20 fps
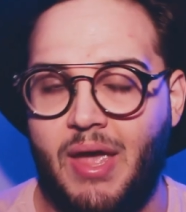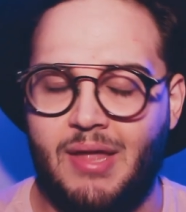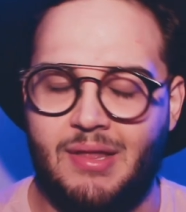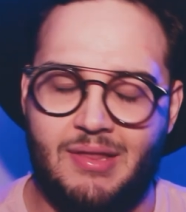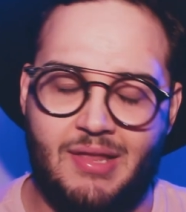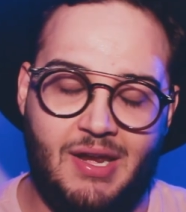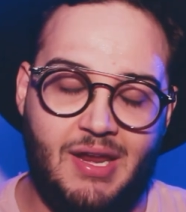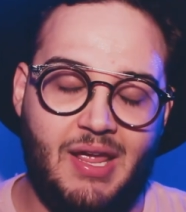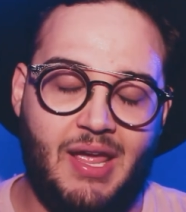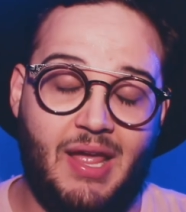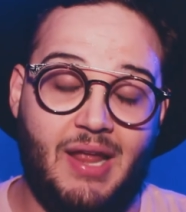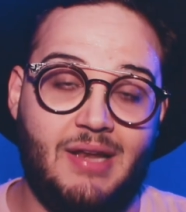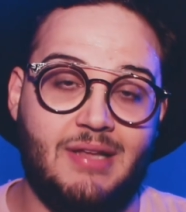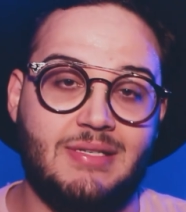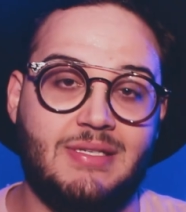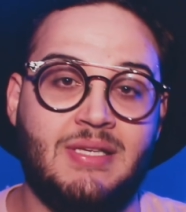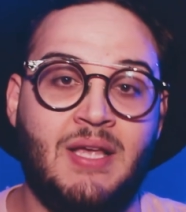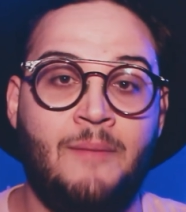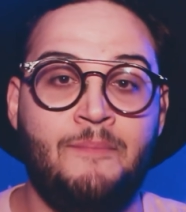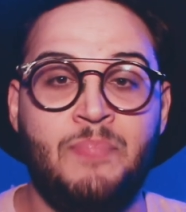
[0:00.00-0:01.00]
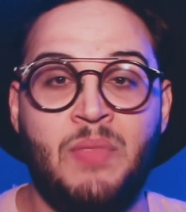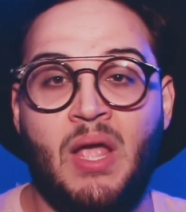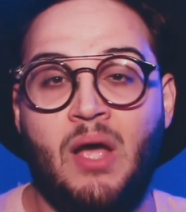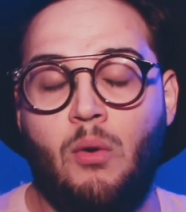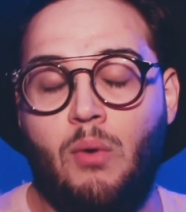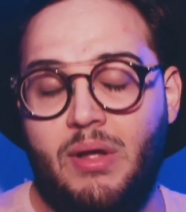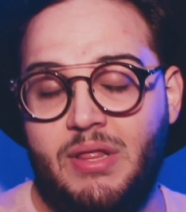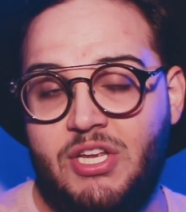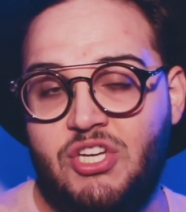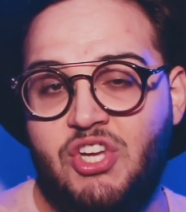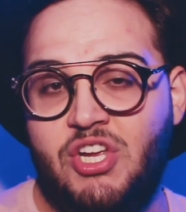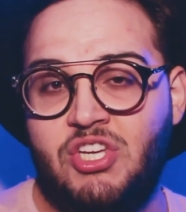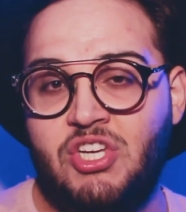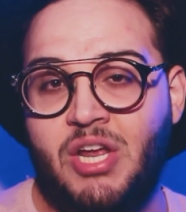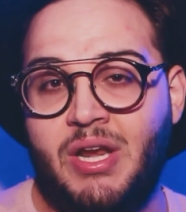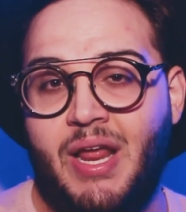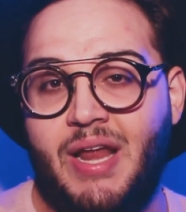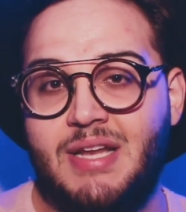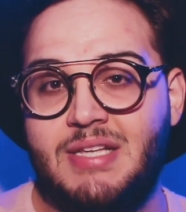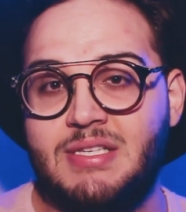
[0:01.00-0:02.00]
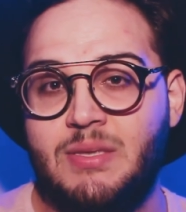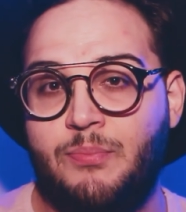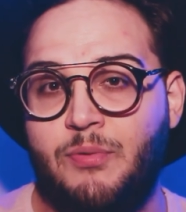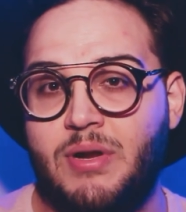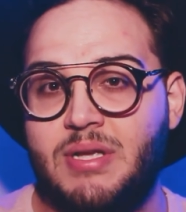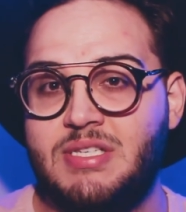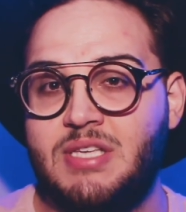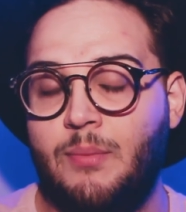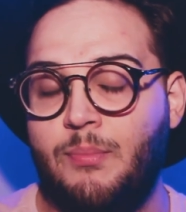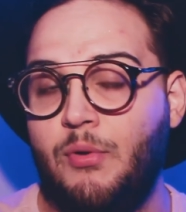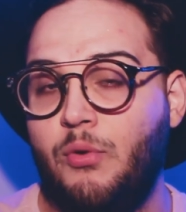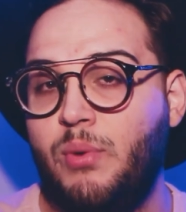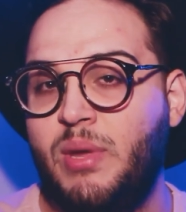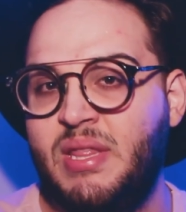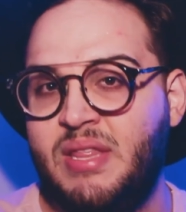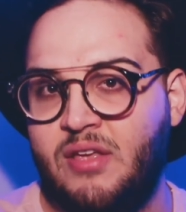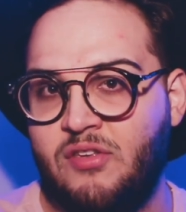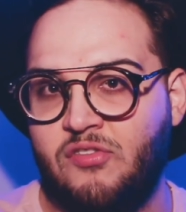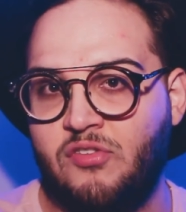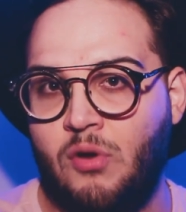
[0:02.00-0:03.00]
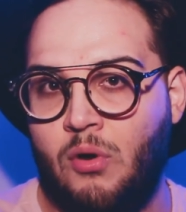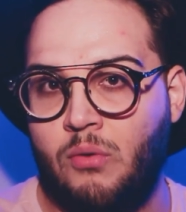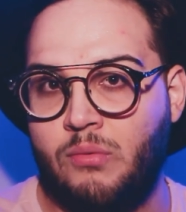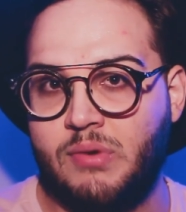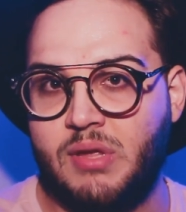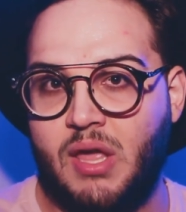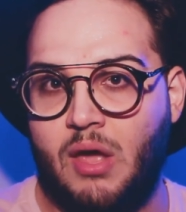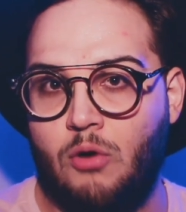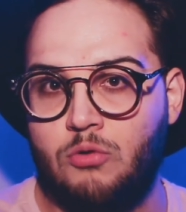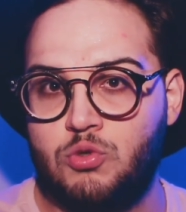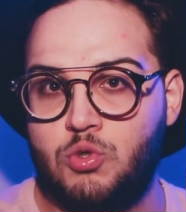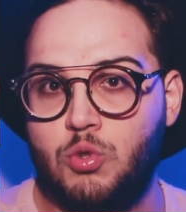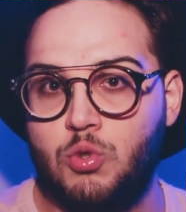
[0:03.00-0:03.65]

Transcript: entre eles. Quando a gente analisa, por exemplo, o In The Zone, que é o